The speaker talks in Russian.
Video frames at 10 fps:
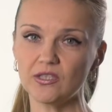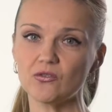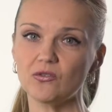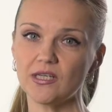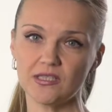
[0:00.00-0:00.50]
в
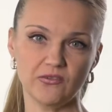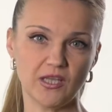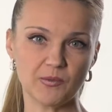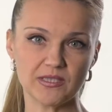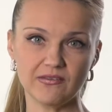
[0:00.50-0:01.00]

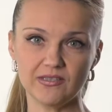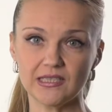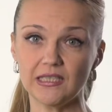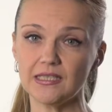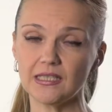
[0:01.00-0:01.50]
государственный
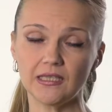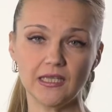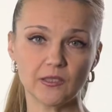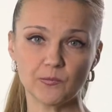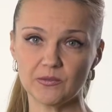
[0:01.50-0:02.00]
образовательный
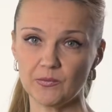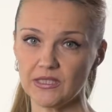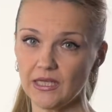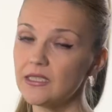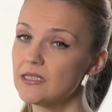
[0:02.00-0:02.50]
стандарт по
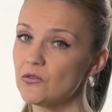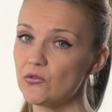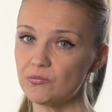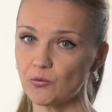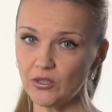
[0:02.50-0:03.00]
специальности
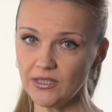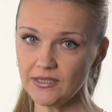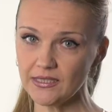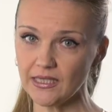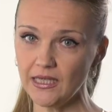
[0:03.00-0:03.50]

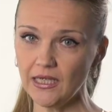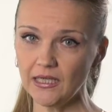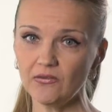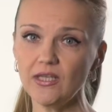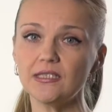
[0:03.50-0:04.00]
юриспруденция,
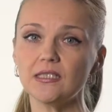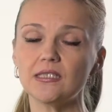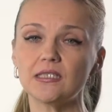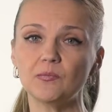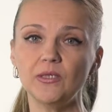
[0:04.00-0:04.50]
является
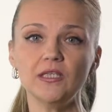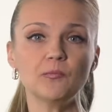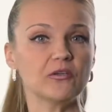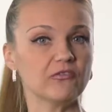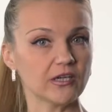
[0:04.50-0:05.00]
дисциплина
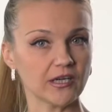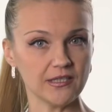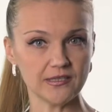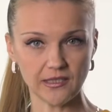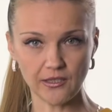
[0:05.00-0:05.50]

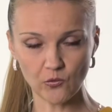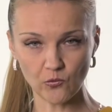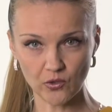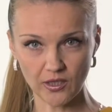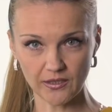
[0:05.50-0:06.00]
правоохранительные
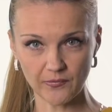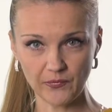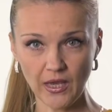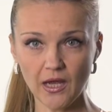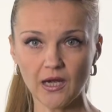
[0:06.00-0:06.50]
органы.
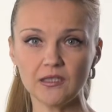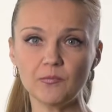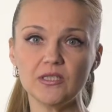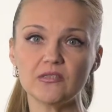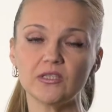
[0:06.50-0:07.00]
Она
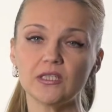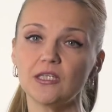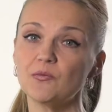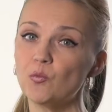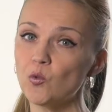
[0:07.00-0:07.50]
призвана
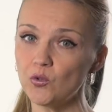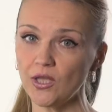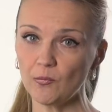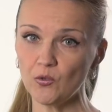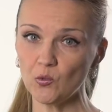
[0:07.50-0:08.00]
дать
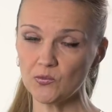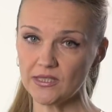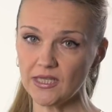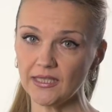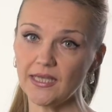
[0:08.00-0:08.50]
полный объем
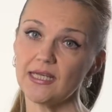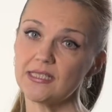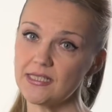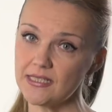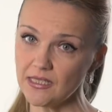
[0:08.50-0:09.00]
знаний о
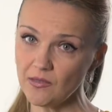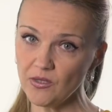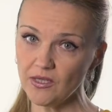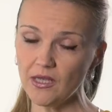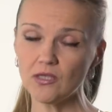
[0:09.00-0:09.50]

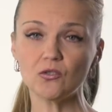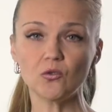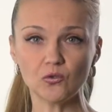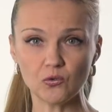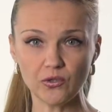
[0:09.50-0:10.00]
системе,
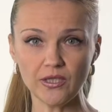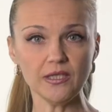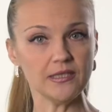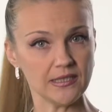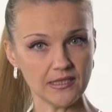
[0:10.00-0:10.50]
структуре
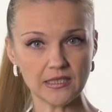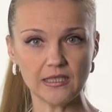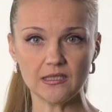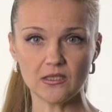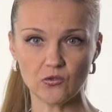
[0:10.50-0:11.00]
и
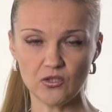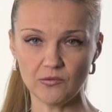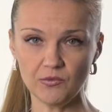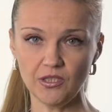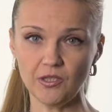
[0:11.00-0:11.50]
деятельности
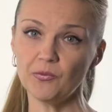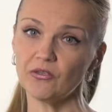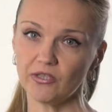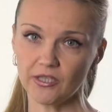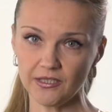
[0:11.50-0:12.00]
судебных и
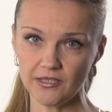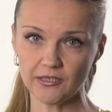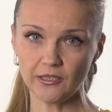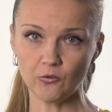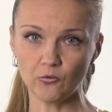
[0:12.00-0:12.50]

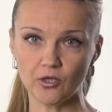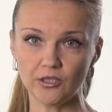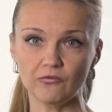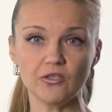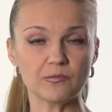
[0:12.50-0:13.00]
правоохранительных
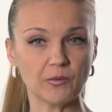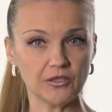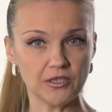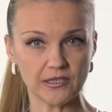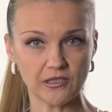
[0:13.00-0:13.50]
органов
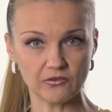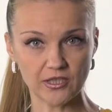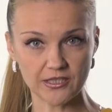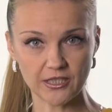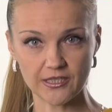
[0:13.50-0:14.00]
исполнительной
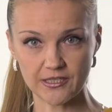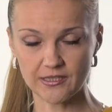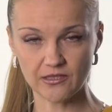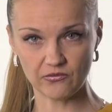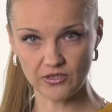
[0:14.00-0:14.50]
власти
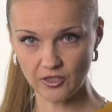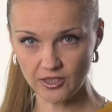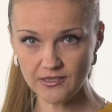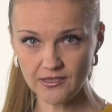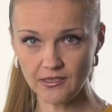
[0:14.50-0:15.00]
Российской
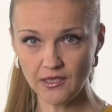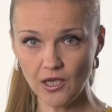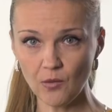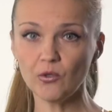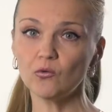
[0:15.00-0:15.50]
Федерации,
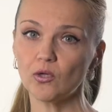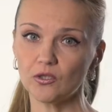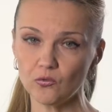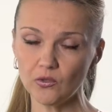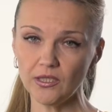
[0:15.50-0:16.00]

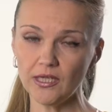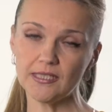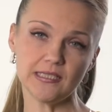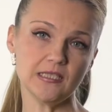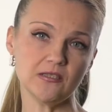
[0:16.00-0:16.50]
прокуратуры,
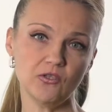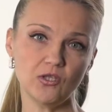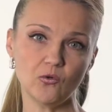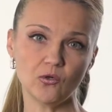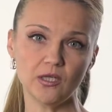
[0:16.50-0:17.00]

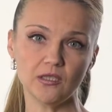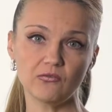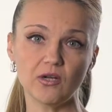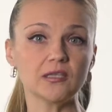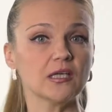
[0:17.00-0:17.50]
следственных
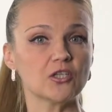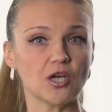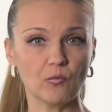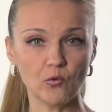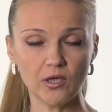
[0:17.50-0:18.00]
органов, а также
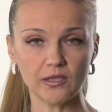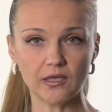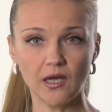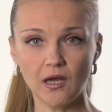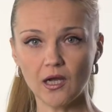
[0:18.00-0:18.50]
об
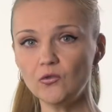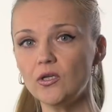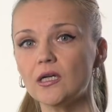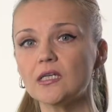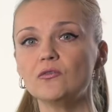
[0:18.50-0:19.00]
органах,
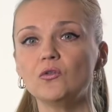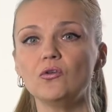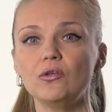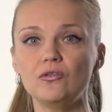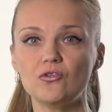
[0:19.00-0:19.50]
которые оказывают
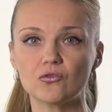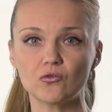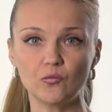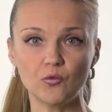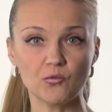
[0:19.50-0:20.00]

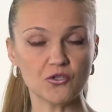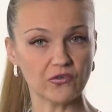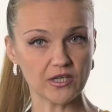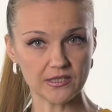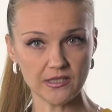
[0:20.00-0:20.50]
юридическую помощь в
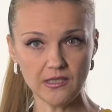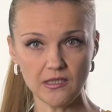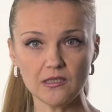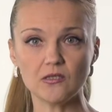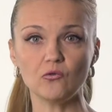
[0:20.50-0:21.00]
России
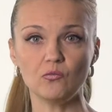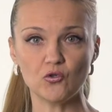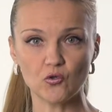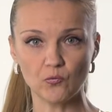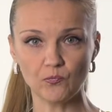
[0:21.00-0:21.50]
и за
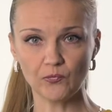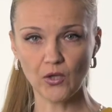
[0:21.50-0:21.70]
рубежом.